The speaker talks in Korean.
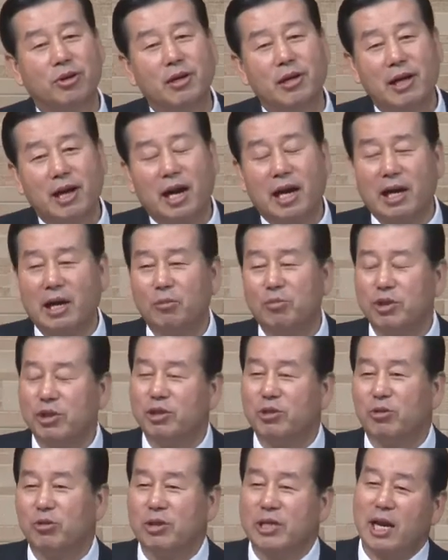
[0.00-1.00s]

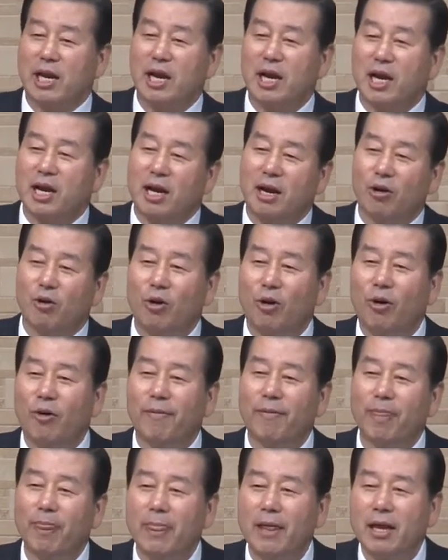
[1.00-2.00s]
할아버지로 생각하고
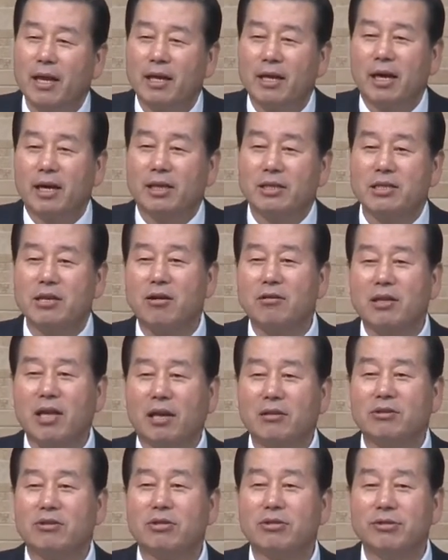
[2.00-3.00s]
어,
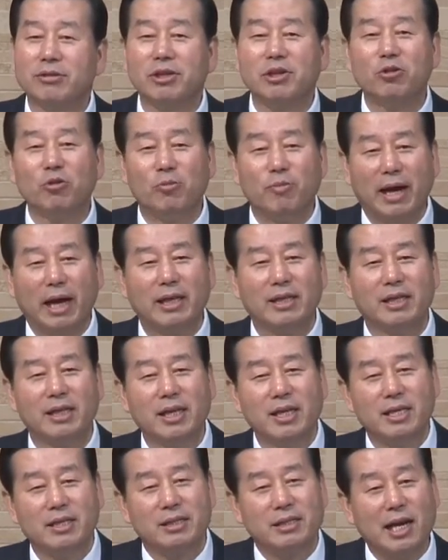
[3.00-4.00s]
성탄 트리로만
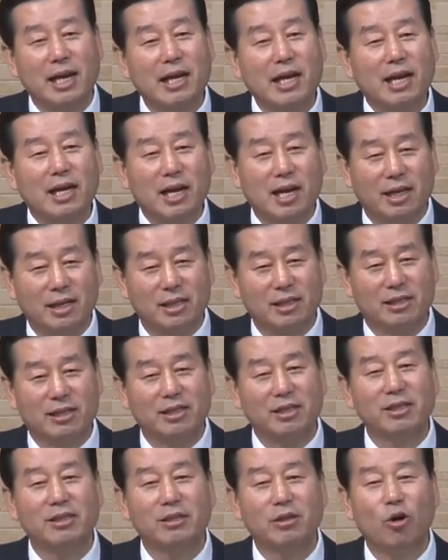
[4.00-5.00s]
생각하는
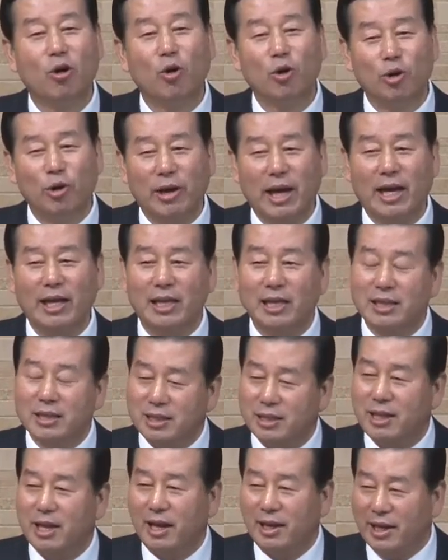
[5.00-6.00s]
그런 오늘의 이
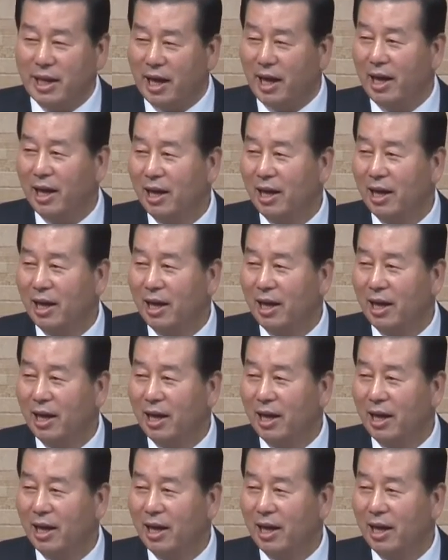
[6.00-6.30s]
시대에